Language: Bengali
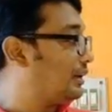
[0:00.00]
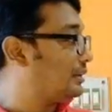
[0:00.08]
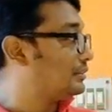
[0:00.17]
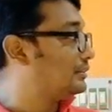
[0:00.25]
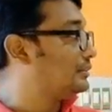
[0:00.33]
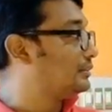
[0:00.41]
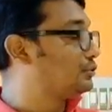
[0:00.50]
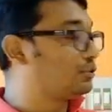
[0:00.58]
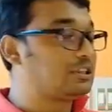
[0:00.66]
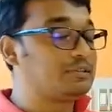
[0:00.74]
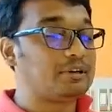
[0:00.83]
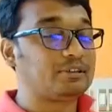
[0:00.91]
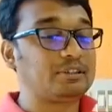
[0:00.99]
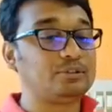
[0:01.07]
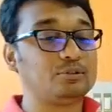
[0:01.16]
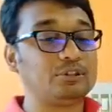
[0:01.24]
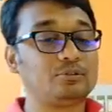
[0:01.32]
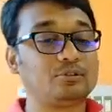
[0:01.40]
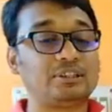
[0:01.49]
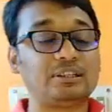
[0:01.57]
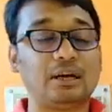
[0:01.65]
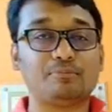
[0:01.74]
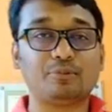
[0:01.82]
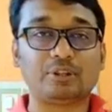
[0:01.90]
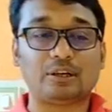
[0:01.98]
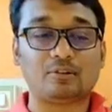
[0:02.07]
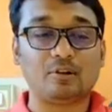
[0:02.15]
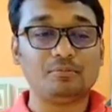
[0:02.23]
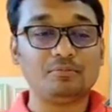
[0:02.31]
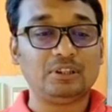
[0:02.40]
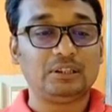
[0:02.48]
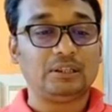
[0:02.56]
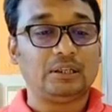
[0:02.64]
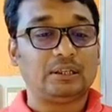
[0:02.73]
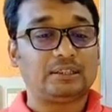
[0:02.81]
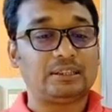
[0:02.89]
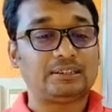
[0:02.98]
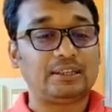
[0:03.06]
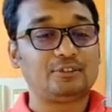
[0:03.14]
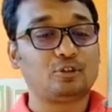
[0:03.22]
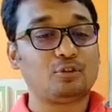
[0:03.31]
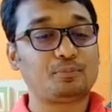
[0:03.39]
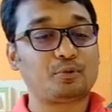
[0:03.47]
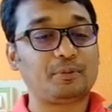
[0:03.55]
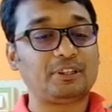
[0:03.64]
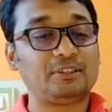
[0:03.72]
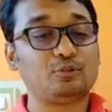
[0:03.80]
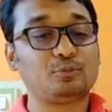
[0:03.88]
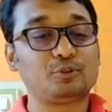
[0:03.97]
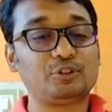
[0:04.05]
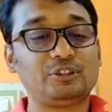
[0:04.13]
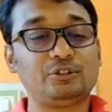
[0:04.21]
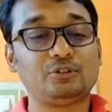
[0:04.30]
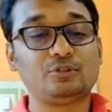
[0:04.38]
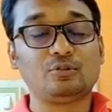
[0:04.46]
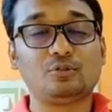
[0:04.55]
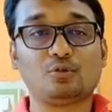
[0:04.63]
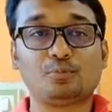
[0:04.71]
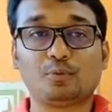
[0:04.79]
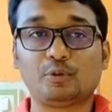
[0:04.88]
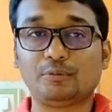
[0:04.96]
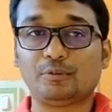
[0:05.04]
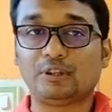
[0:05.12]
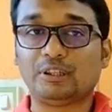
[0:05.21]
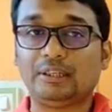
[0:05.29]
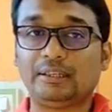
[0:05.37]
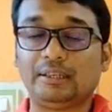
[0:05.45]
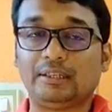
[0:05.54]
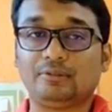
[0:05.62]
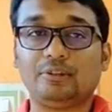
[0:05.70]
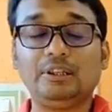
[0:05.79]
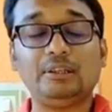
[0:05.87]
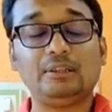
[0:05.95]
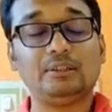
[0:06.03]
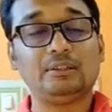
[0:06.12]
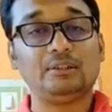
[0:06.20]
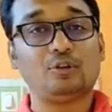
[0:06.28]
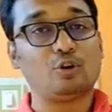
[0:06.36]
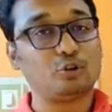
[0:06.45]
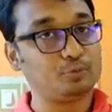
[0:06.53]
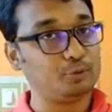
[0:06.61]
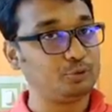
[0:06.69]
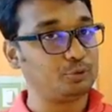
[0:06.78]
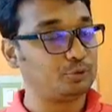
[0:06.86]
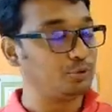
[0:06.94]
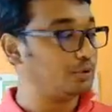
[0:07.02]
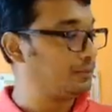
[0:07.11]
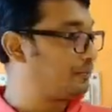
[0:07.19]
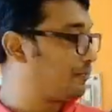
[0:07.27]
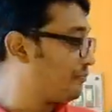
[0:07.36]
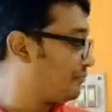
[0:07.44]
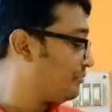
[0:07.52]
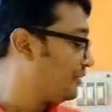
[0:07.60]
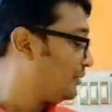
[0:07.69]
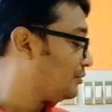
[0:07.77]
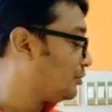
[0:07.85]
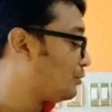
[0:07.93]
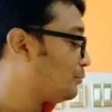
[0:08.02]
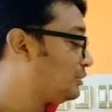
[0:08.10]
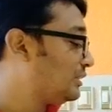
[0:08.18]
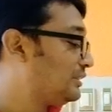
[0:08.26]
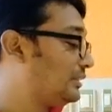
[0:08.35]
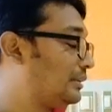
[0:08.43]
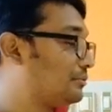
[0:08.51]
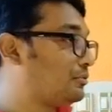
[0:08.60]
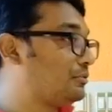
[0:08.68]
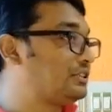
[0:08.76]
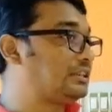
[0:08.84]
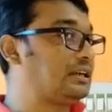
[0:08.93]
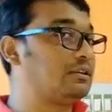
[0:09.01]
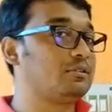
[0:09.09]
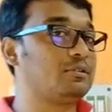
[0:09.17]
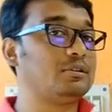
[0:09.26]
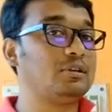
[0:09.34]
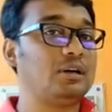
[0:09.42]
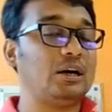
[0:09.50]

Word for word: আর দক্ষিণ ভারতের নদীগুলোতে নাব্যতা কম তাছাড়া জলপ্রপাতের উপস্থিতির জন্য নৌ পরিবহনে এগুলি অনুপযুক্ত সর্বশেষ যেটা বলবো সেটা হলো